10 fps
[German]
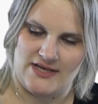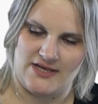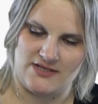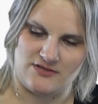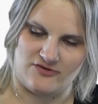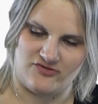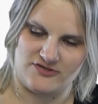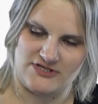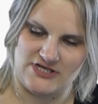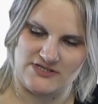Hint of
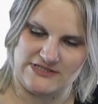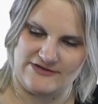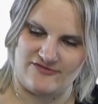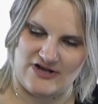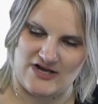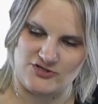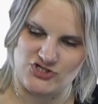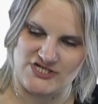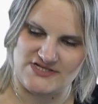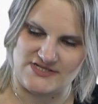Tint, Far
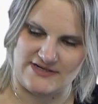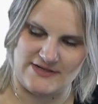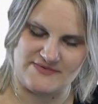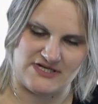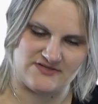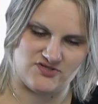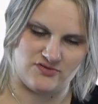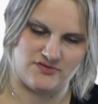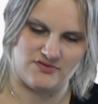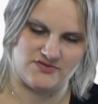Cheeks and Lips, also
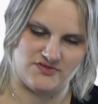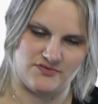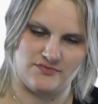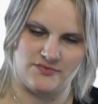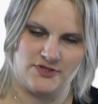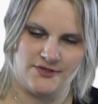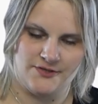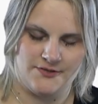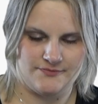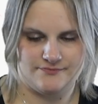so ein, so ein
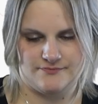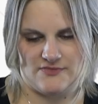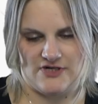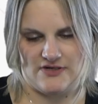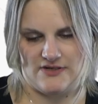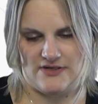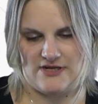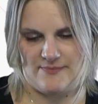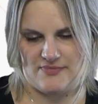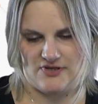
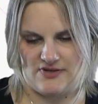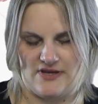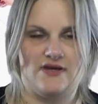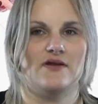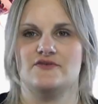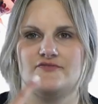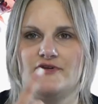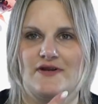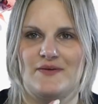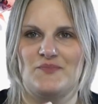Lip, äh, also
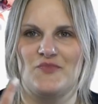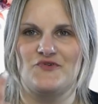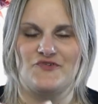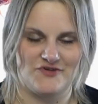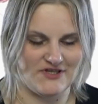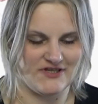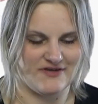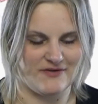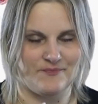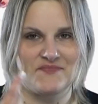für die Lippen und für
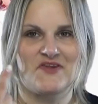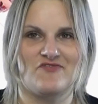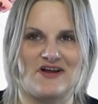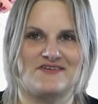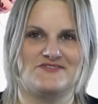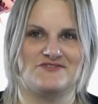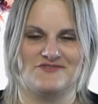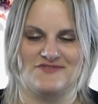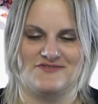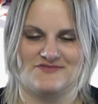die ähm, Wangen so
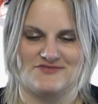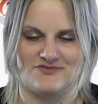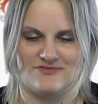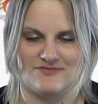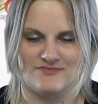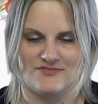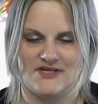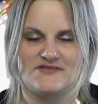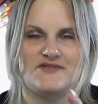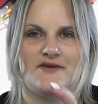ein, so ein
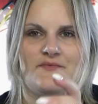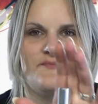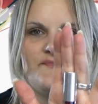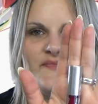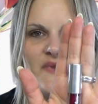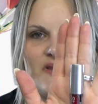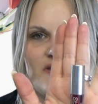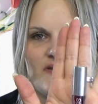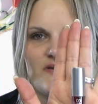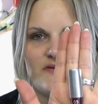Dings hier,
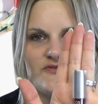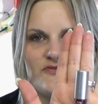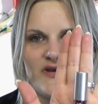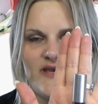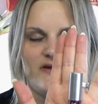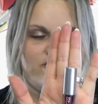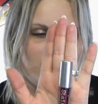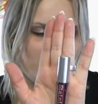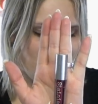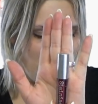so ein Gel
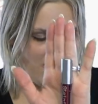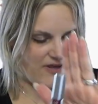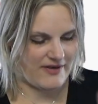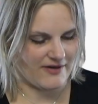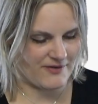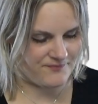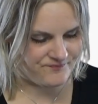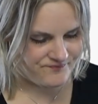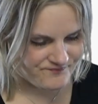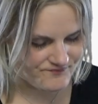wohl.
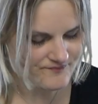Ähm,